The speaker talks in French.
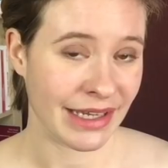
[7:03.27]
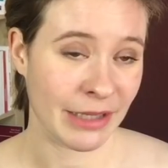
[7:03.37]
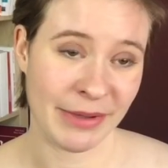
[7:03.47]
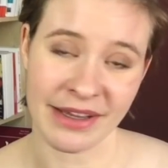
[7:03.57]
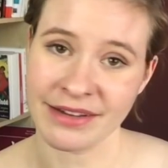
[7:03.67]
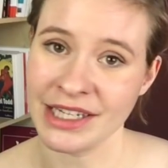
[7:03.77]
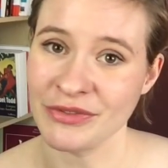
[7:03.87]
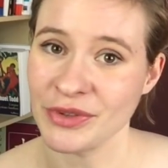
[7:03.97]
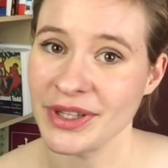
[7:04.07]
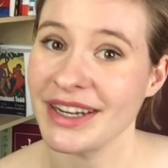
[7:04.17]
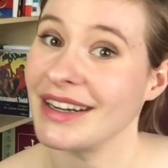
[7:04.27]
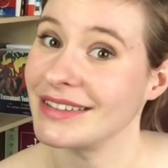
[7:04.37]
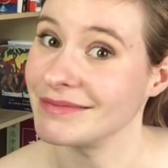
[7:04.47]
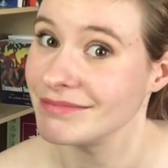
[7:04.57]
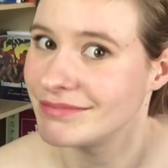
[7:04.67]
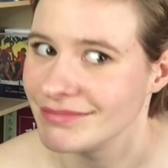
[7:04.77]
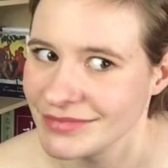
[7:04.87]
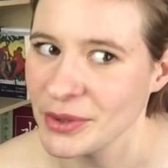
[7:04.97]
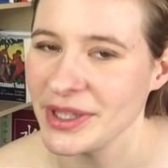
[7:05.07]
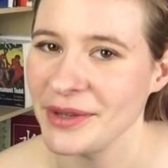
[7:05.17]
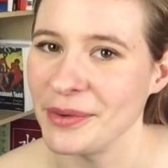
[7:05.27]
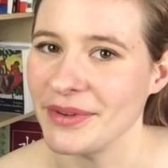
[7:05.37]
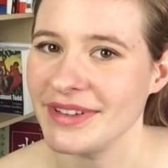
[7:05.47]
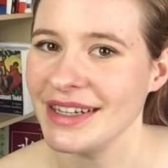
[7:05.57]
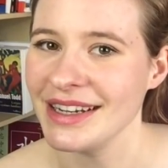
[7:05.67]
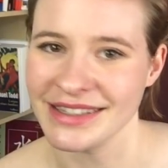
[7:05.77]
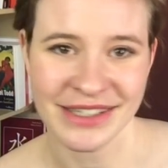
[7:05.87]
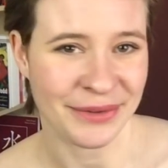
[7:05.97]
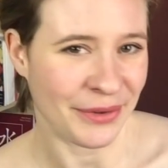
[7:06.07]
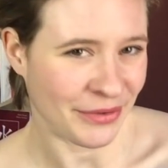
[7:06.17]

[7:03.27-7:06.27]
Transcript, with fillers: eh bien il faudra renégocier l'article